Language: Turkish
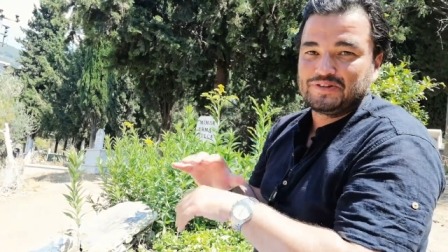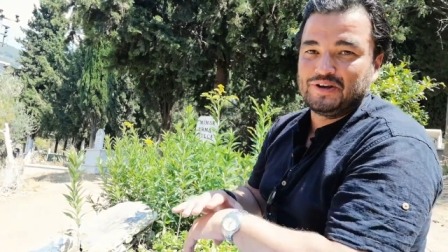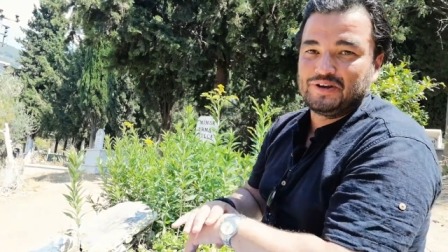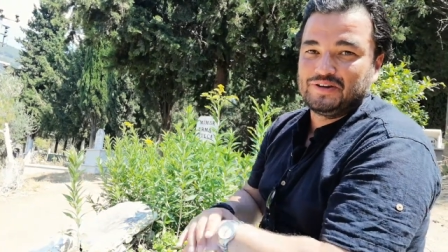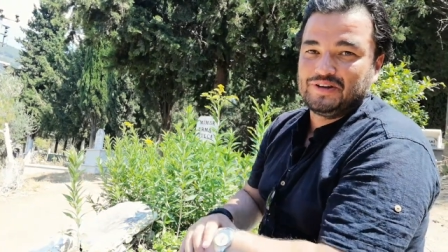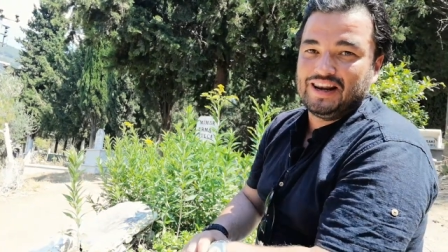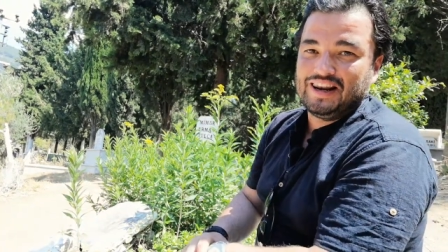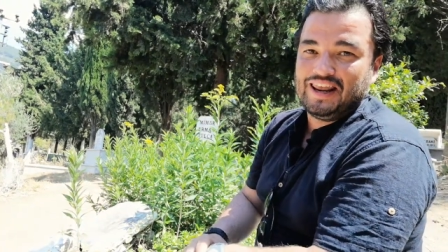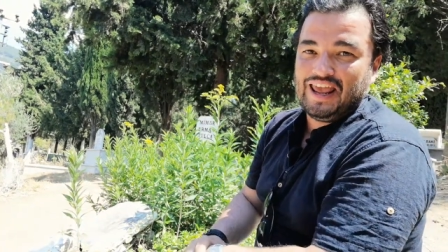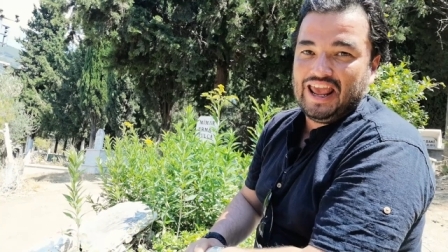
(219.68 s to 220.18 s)

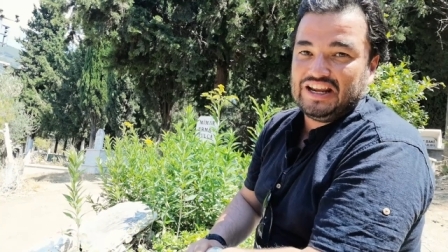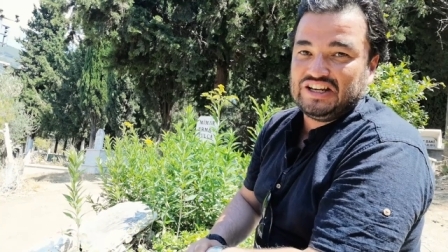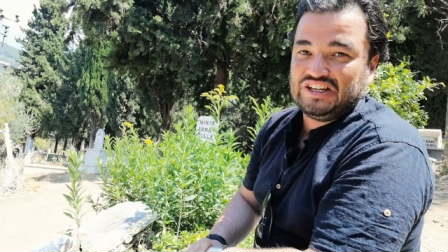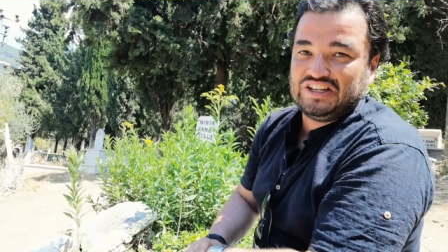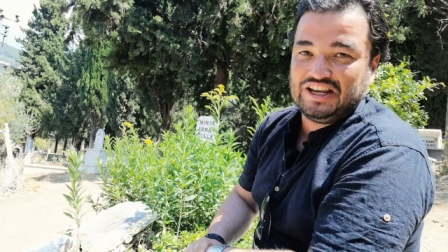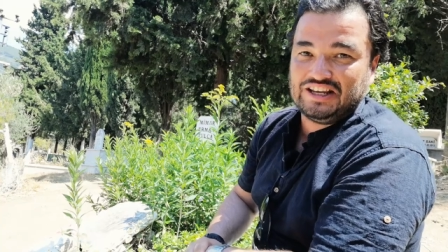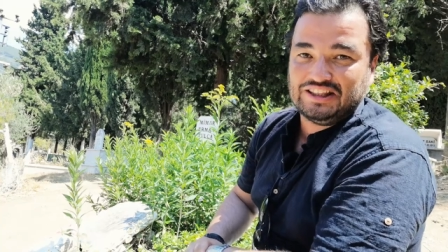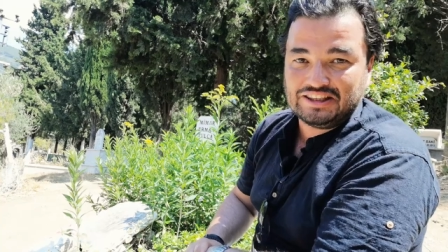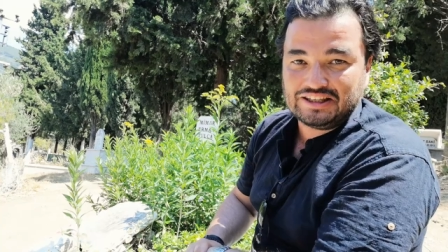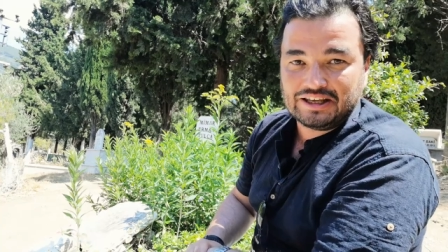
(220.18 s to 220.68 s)
Çünkü hani
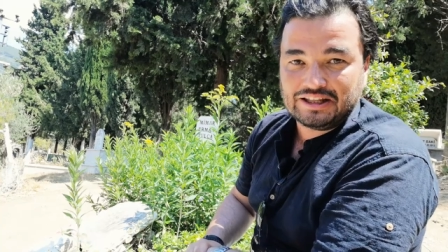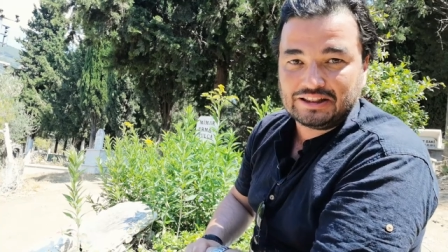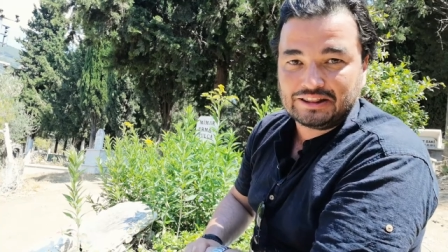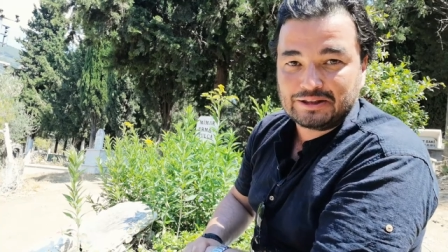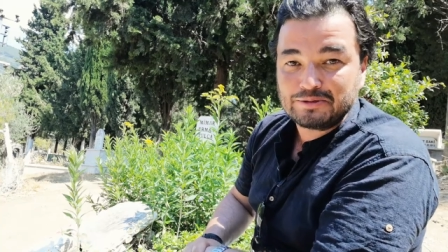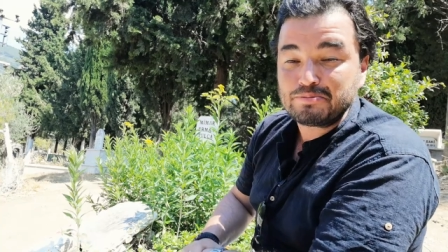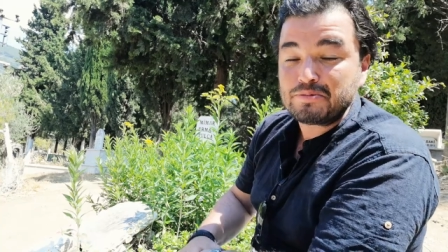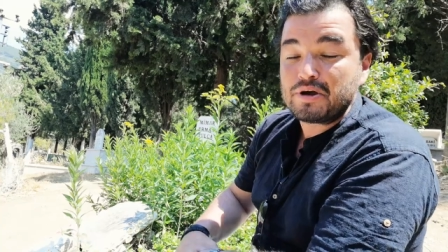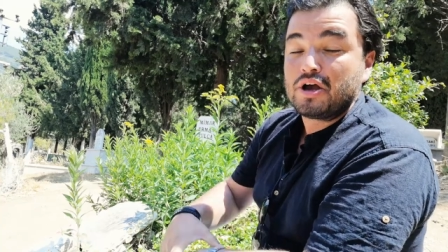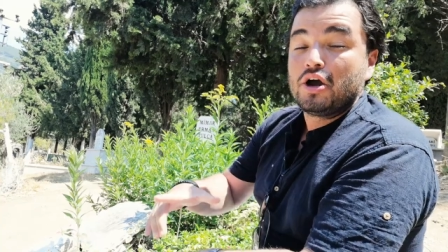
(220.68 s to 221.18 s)
eşeklik
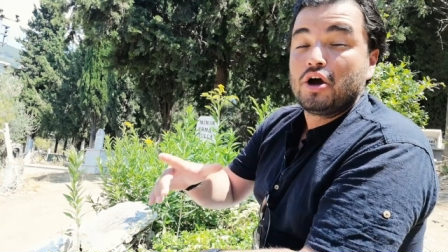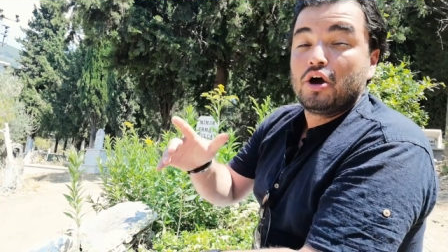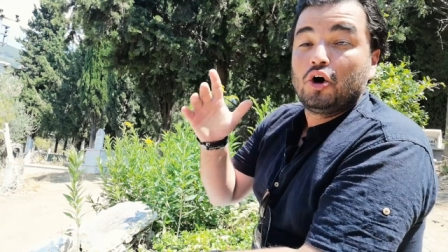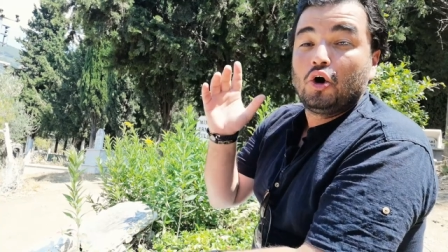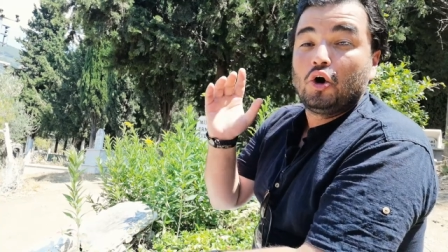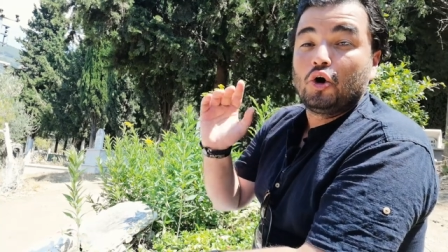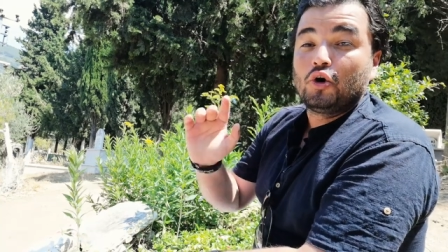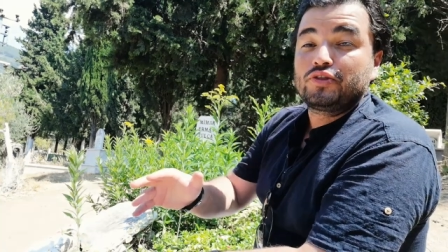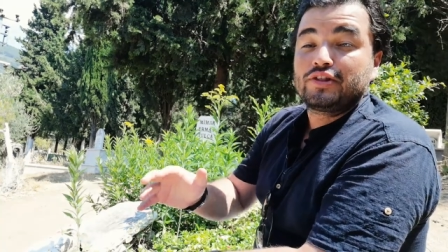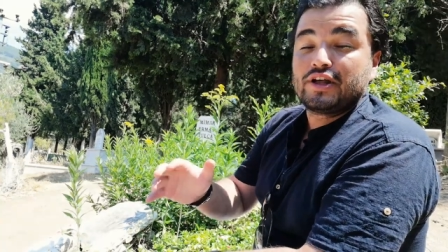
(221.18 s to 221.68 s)
ettim.
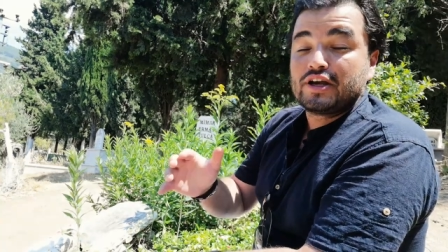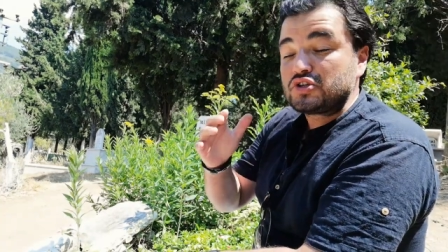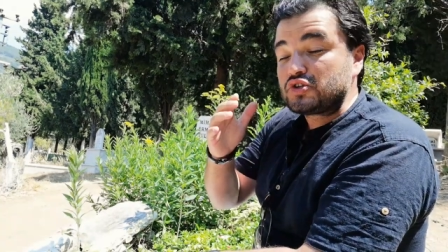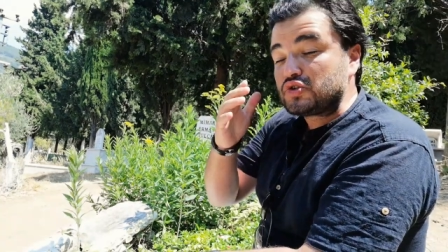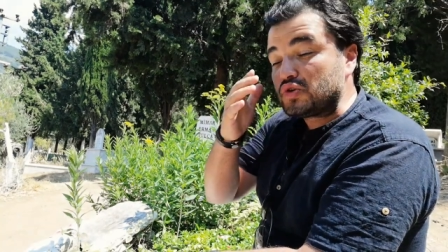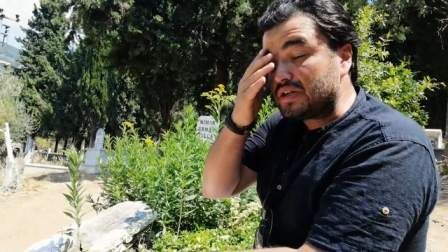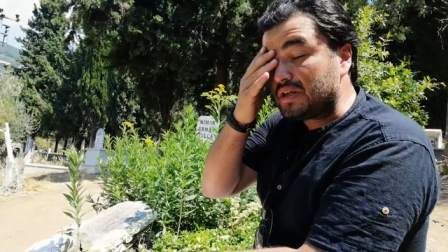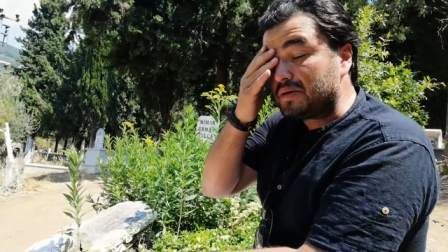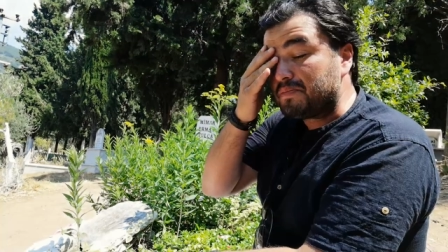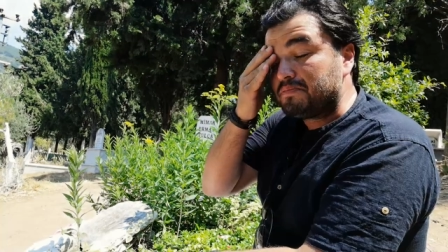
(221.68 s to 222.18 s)
Ondan
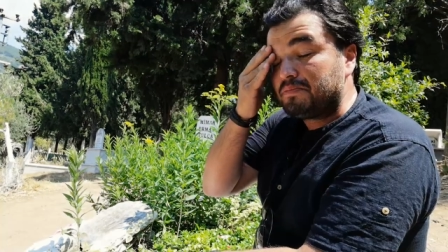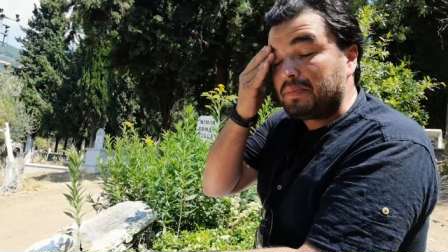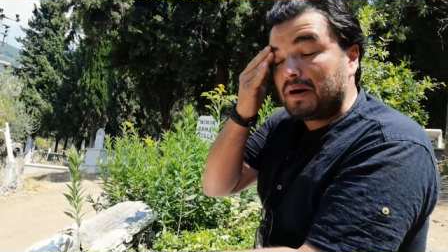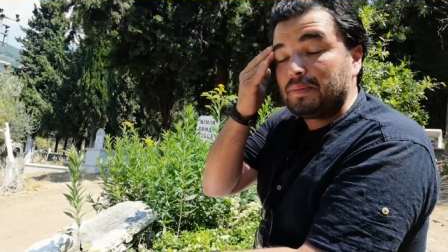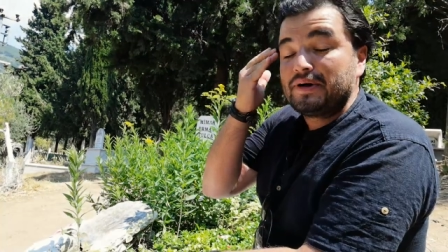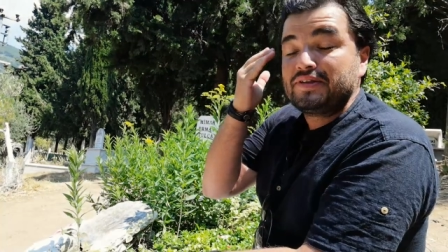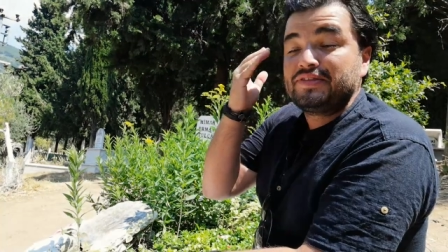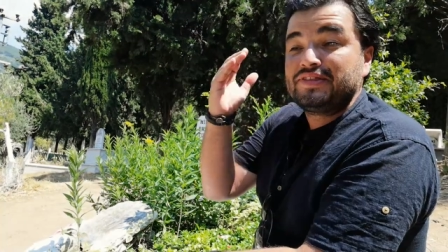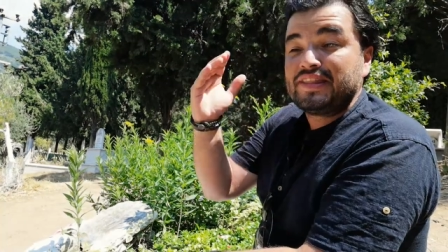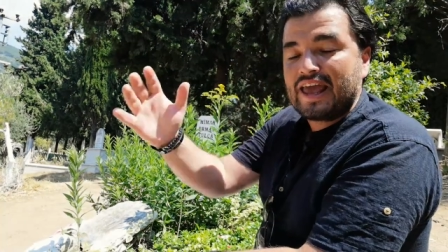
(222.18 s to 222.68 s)
sonra
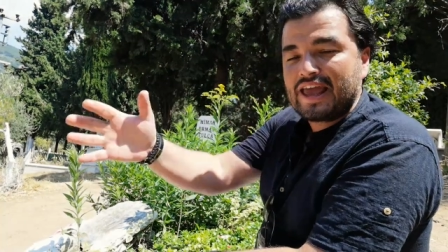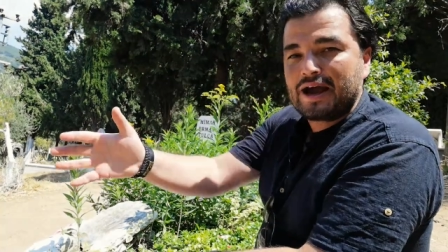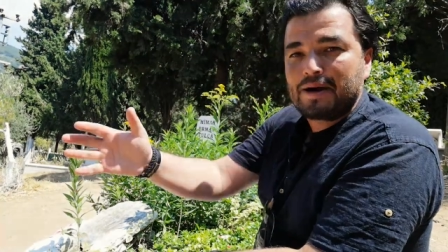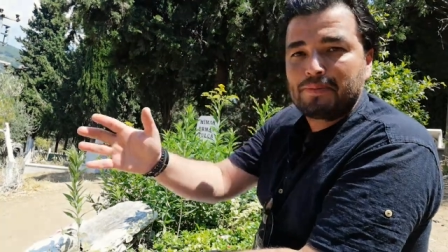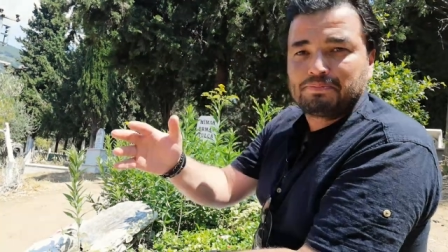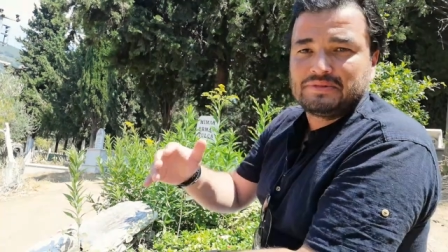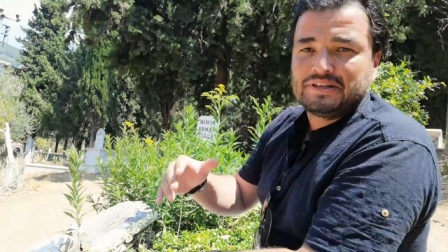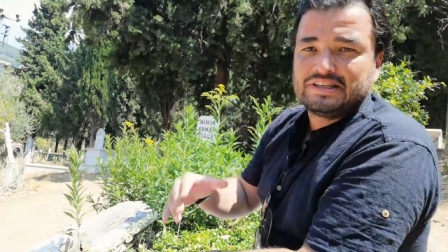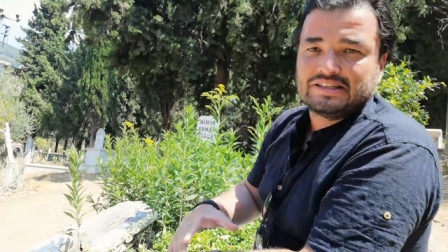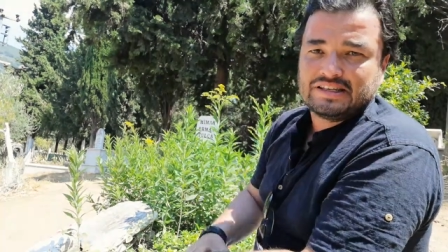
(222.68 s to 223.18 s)
baba ne
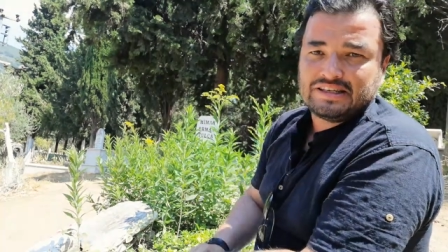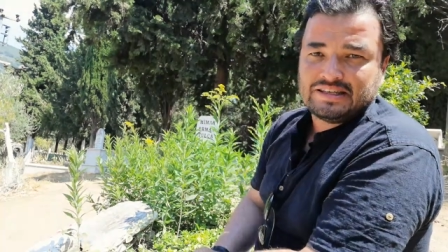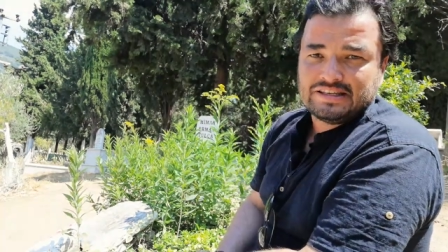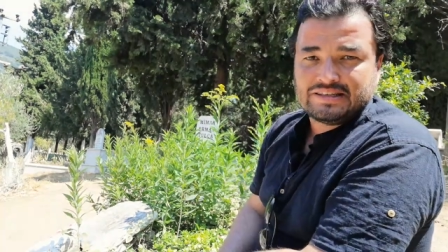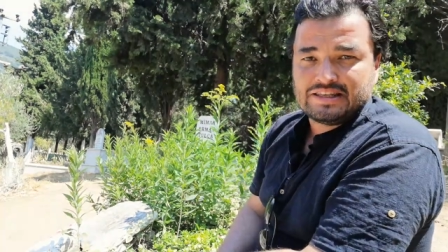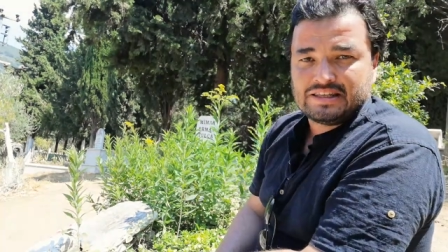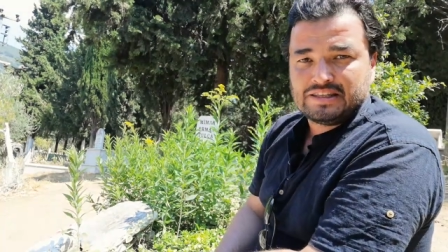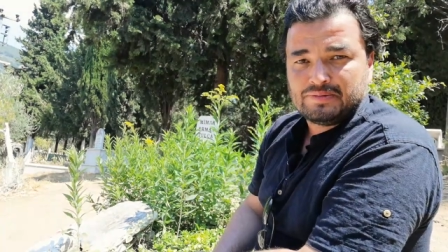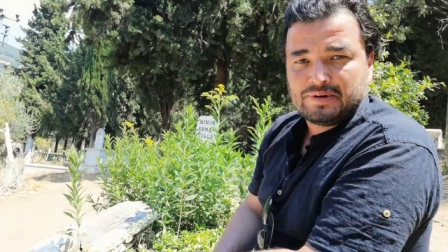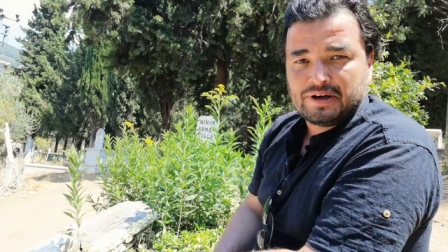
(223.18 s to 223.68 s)
yaptıysa
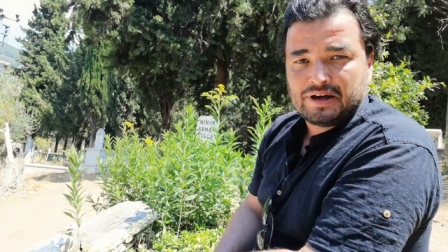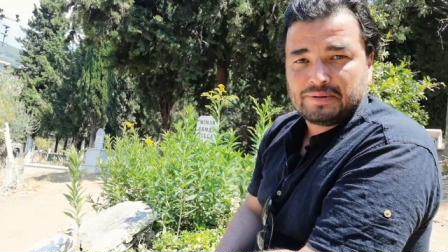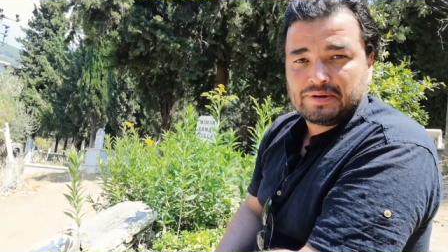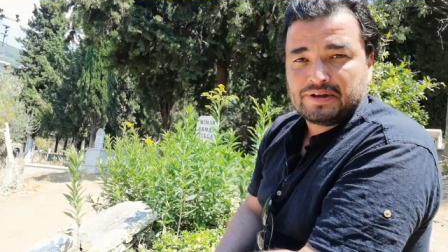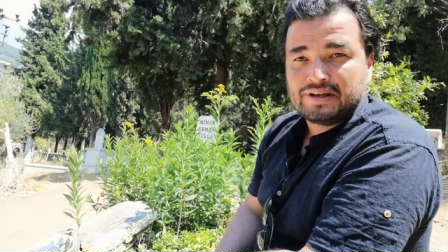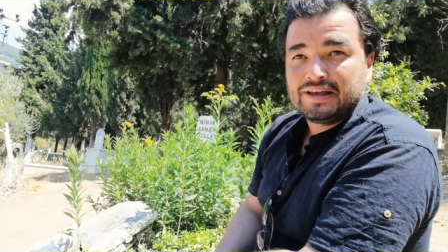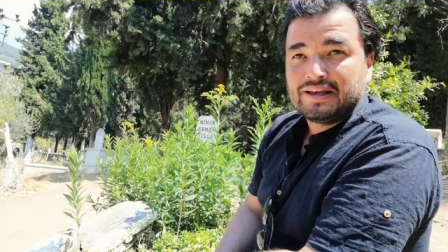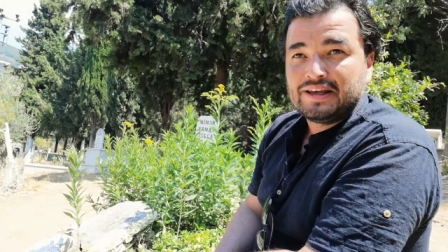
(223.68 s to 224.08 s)
izledim abi.